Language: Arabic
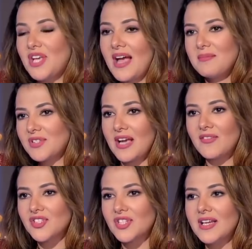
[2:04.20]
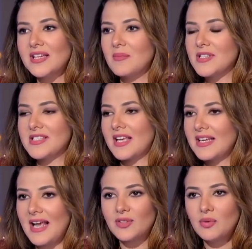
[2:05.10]
مش ع... مش عارفه اشرح لك بس
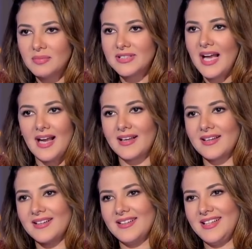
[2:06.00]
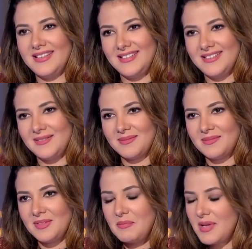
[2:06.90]
خناقاتهم بتضحك يعني
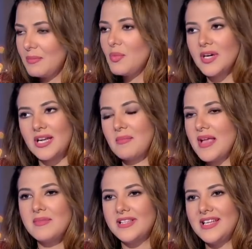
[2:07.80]
لما إيه، ممكن لما ايمي